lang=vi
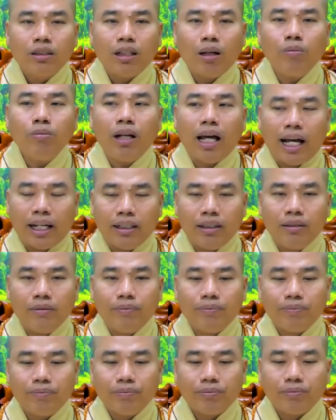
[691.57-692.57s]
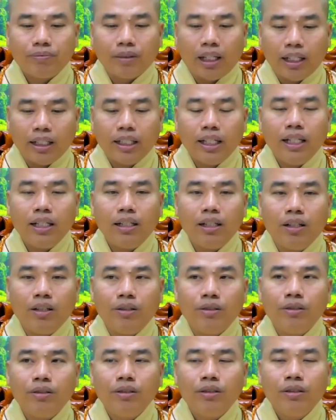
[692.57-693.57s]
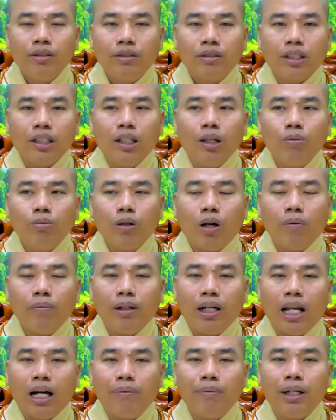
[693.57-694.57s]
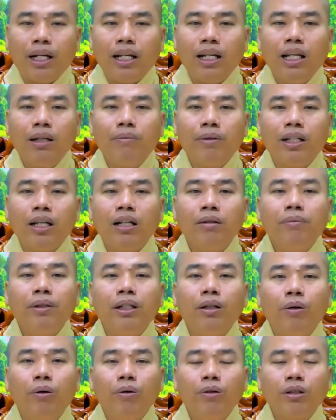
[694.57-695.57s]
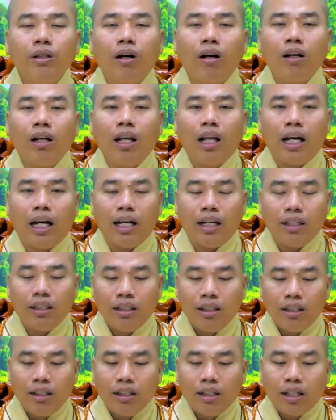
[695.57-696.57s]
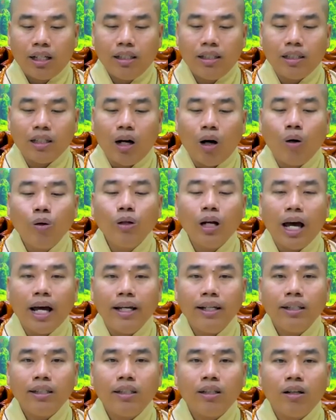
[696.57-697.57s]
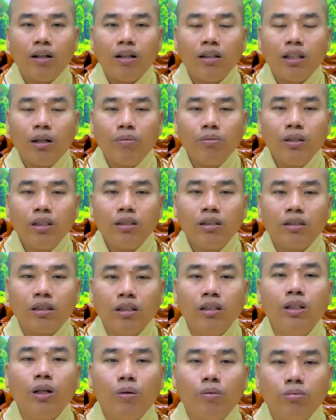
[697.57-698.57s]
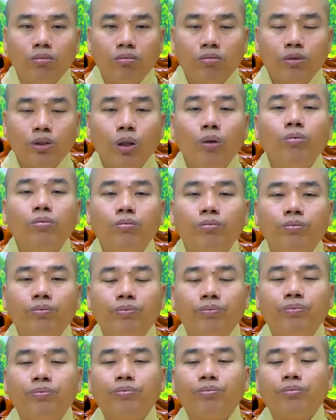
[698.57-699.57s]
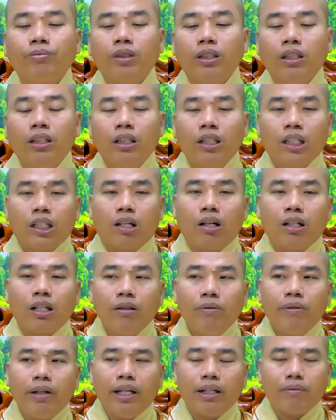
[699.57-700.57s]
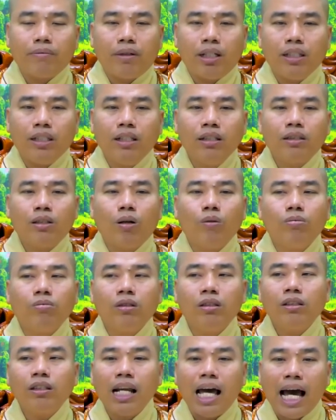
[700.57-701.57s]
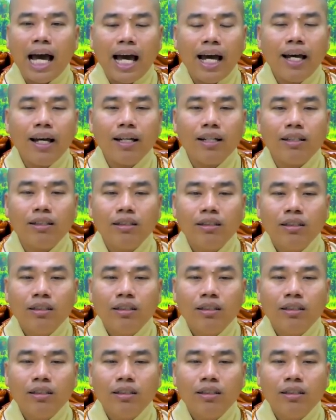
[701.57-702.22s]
nóng lạnh này kia đồ thì lúc đó mình lợi mình lấy ly mình hứng mình uống đó là cái chỗ để cho giống như sử dụng chung còn cái việc mà như thùng nước đá